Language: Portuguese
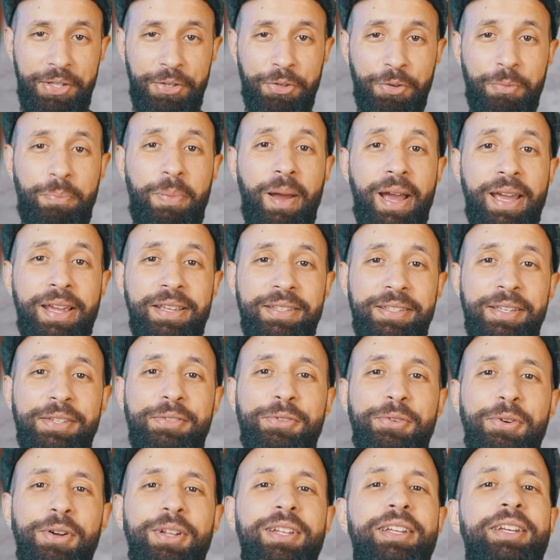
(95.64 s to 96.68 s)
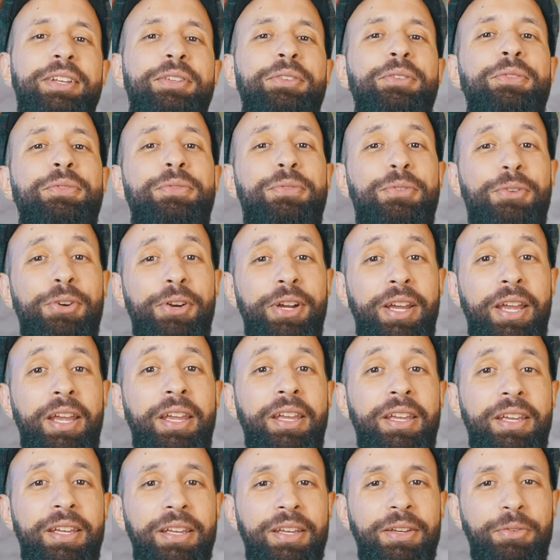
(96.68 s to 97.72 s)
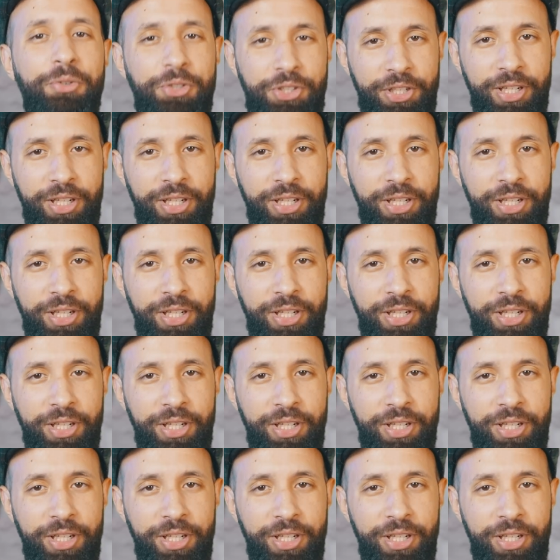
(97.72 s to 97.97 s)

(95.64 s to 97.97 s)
E o país escolhido foi o